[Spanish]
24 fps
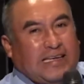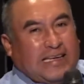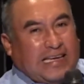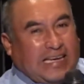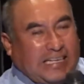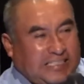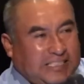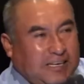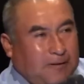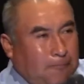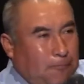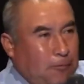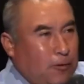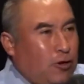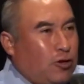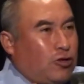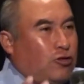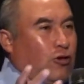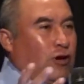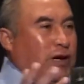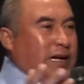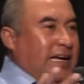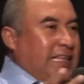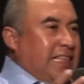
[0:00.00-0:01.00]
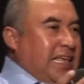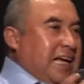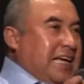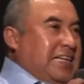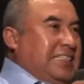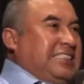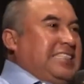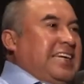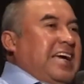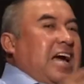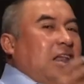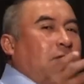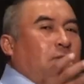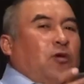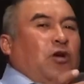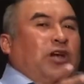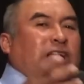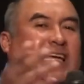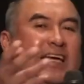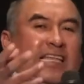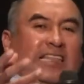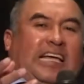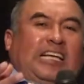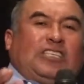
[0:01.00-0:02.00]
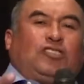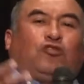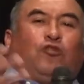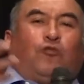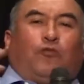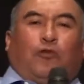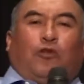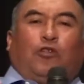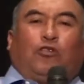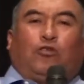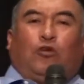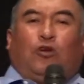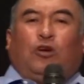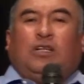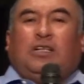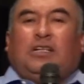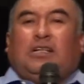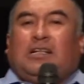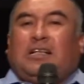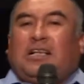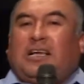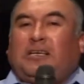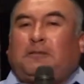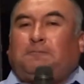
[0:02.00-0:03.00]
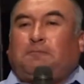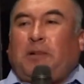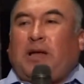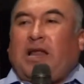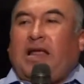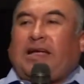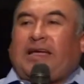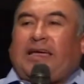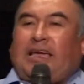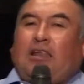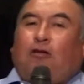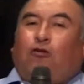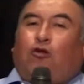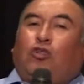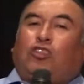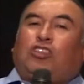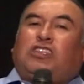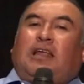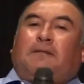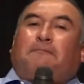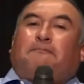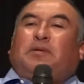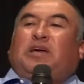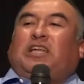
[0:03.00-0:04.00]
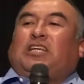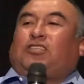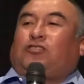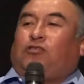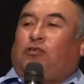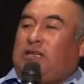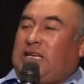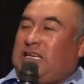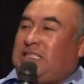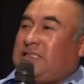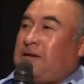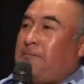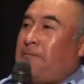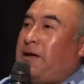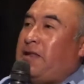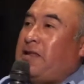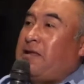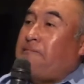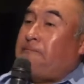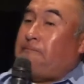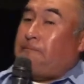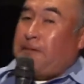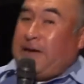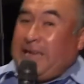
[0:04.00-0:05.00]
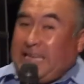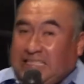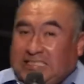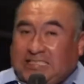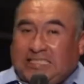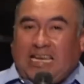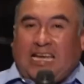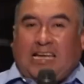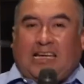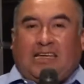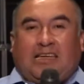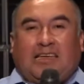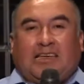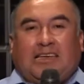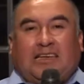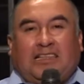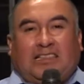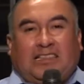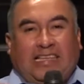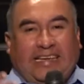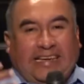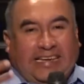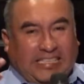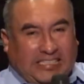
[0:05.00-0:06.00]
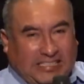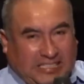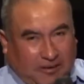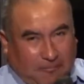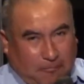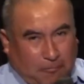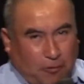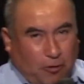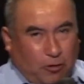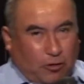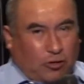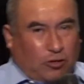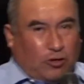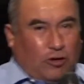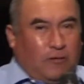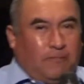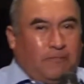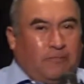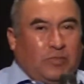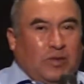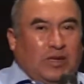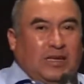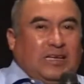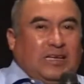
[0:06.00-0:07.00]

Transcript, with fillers: Ese fruto que da ese árbol, que da su fruto, es para que la otra persona se beneficie de ese fruto.